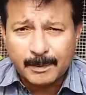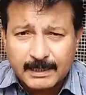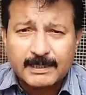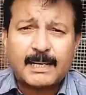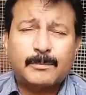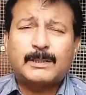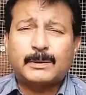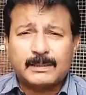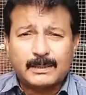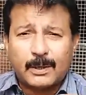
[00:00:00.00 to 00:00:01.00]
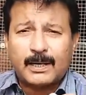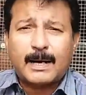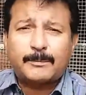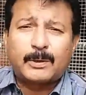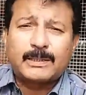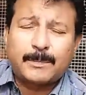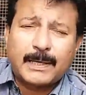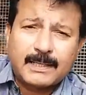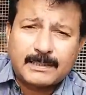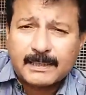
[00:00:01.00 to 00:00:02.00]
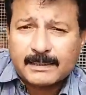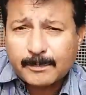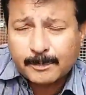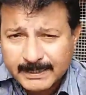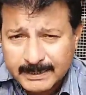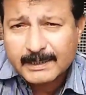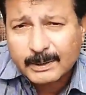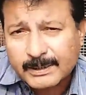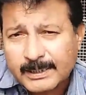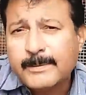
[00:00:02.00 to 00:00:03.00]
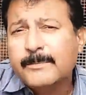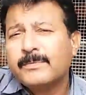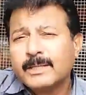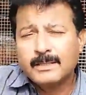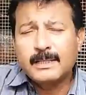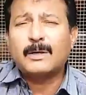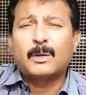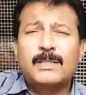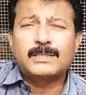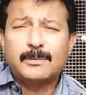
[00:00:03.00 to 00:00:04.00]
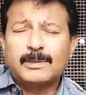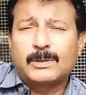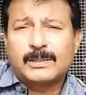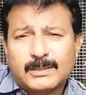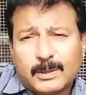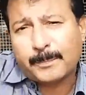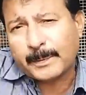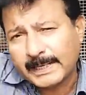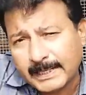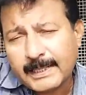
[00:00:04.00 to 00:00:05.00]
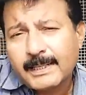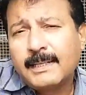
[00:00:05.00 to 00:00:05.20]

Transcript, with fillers: समंदर झाग में तो कहता हूँ अगर आप तोते पालना चाहते हैं बजरी तोते या कोई से भी तोते तो पहले